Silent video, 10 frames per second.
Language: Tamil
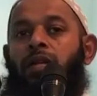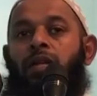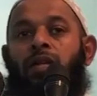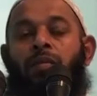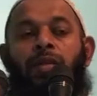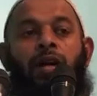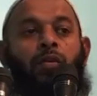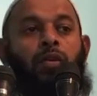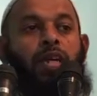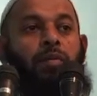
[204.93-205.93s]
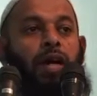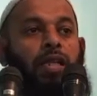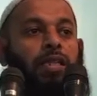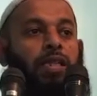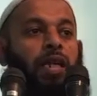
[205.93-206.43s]
ரமதானுடைய
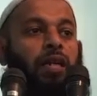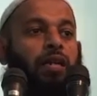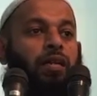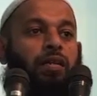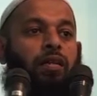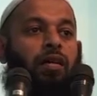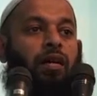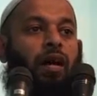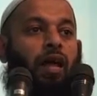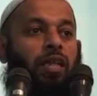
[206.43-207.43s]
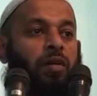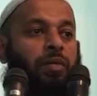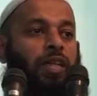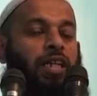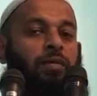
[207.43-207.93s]
மாதத்தில் அதிகம்
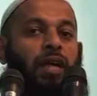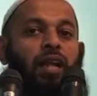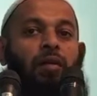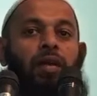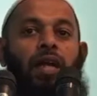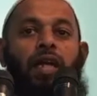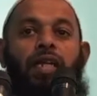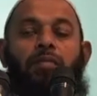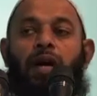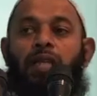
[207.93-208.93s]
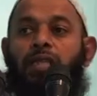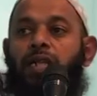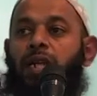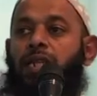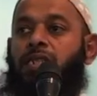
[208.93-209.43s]
அதிகம் நல்லமல்களை
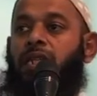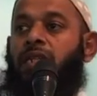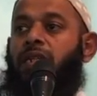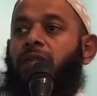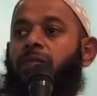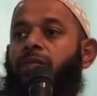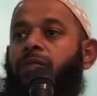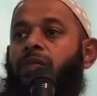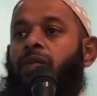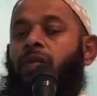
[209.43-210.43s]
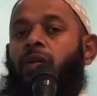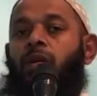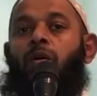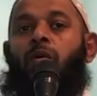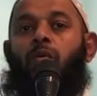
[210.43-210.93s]
இபாதத்துகளை செய்து
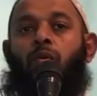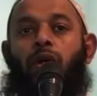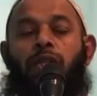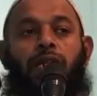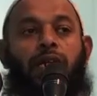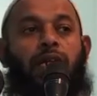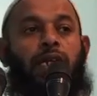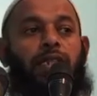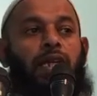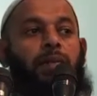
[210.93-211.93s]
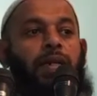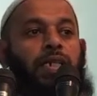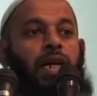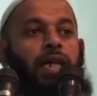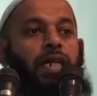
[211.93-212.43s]
உனது நெருக்கத்தை பெற்ற
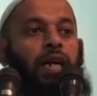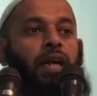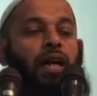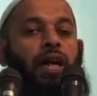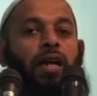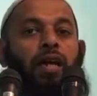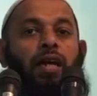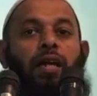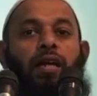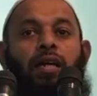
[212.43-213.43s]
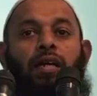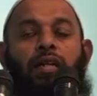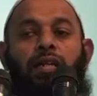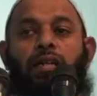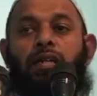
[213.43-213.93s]
அடியார்களாக
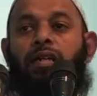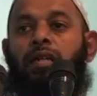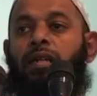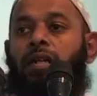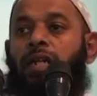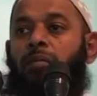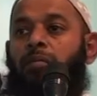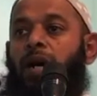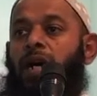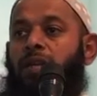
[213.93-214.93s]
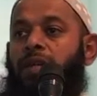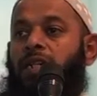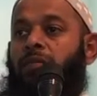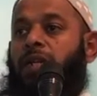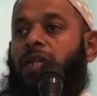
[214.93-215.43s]
நாம் மாற
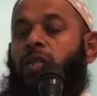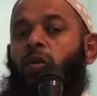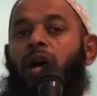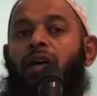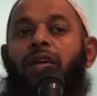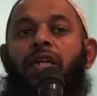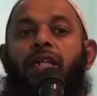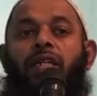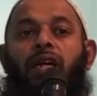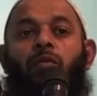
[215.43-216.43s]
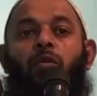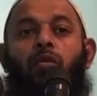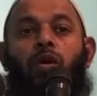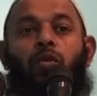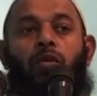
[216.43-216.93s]
வேண்டும் என்ற துஆவை நாம்
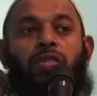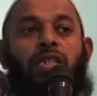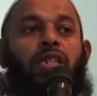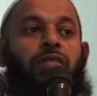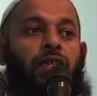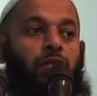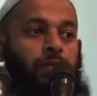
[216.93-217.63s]
ஒவ்வொருவரும் செய்ய வேண்டும்